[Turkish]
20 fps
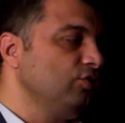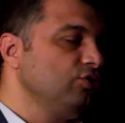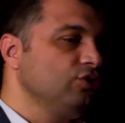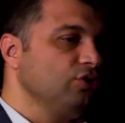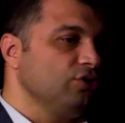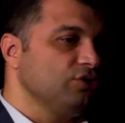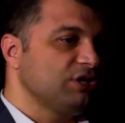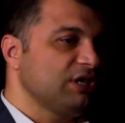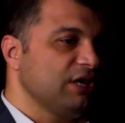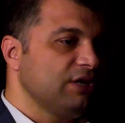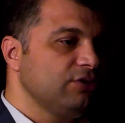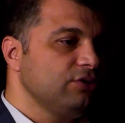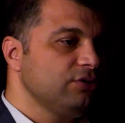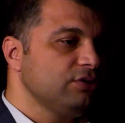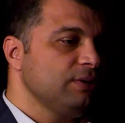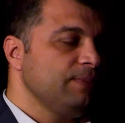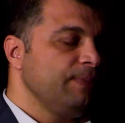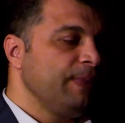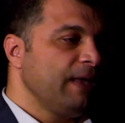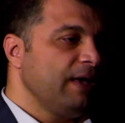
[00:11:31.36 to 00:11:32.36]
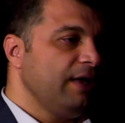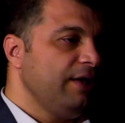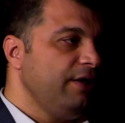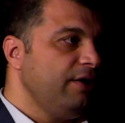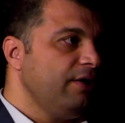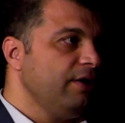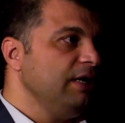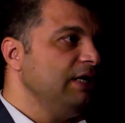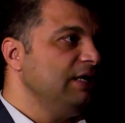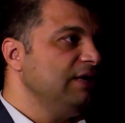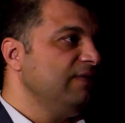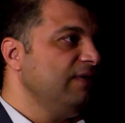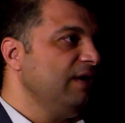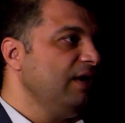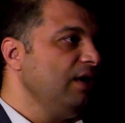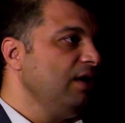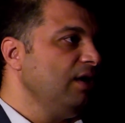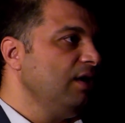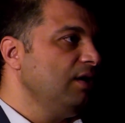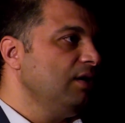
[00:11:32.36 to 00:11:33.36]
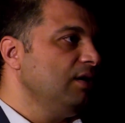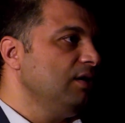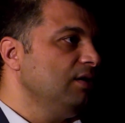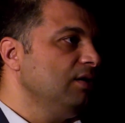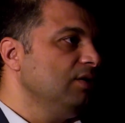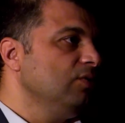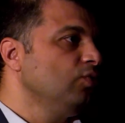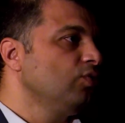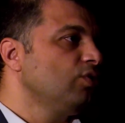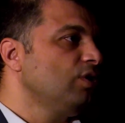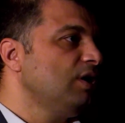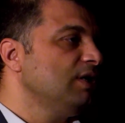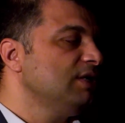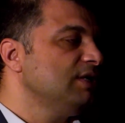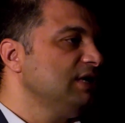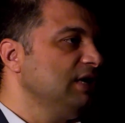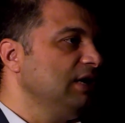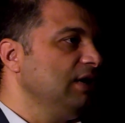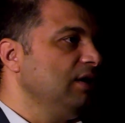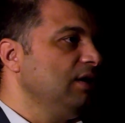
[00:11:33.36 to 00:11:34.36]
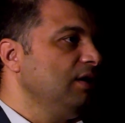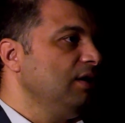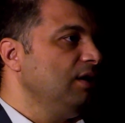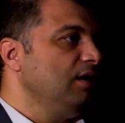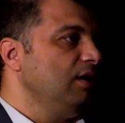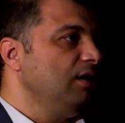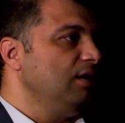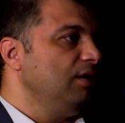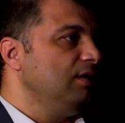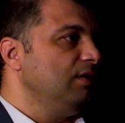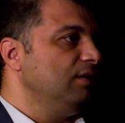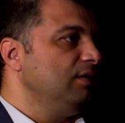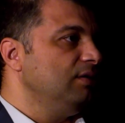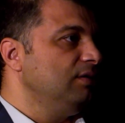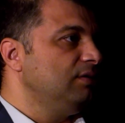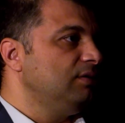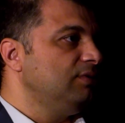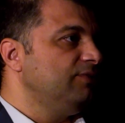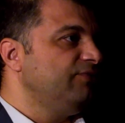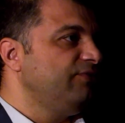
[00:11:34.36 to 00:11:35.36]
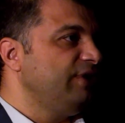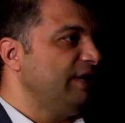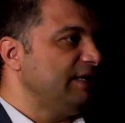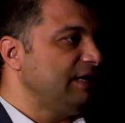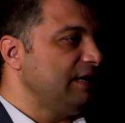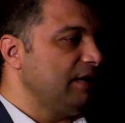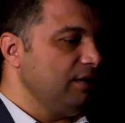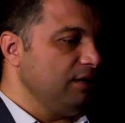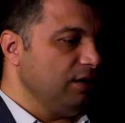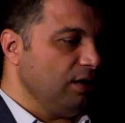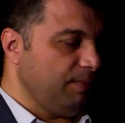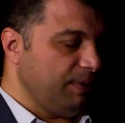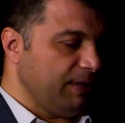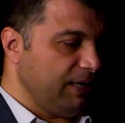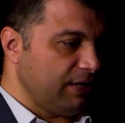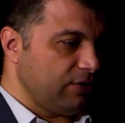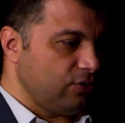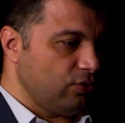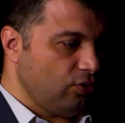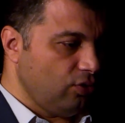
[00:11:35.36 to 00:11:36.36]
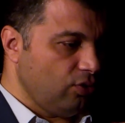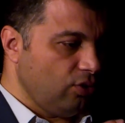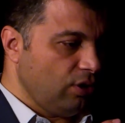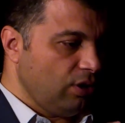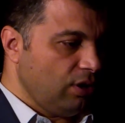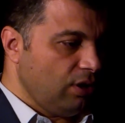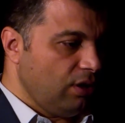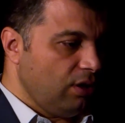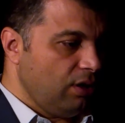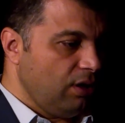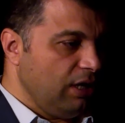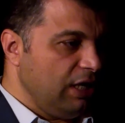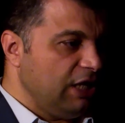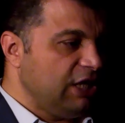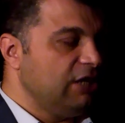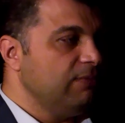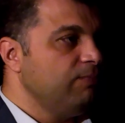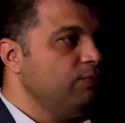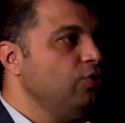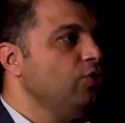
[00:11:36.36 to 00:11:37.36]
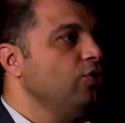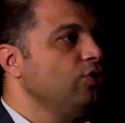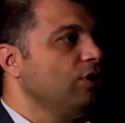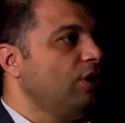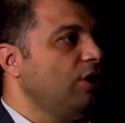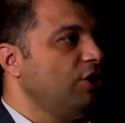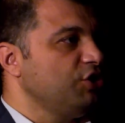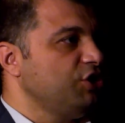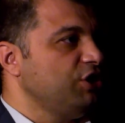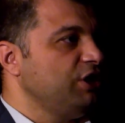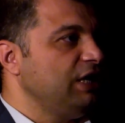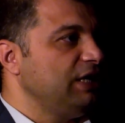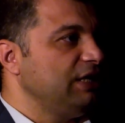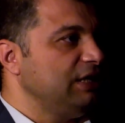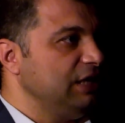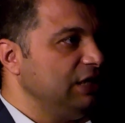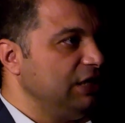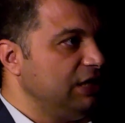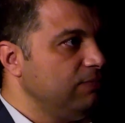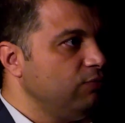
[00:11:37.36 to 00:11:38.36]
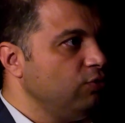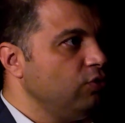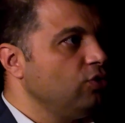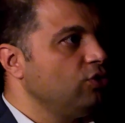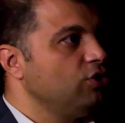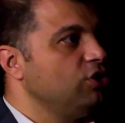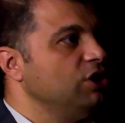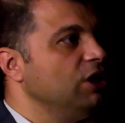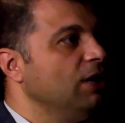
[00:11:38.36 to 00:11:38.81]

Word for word: da onu gösteriyor. Nairi ve e, Uradri e, federal yapıların o e, iki büyük aşiretin, iki büyük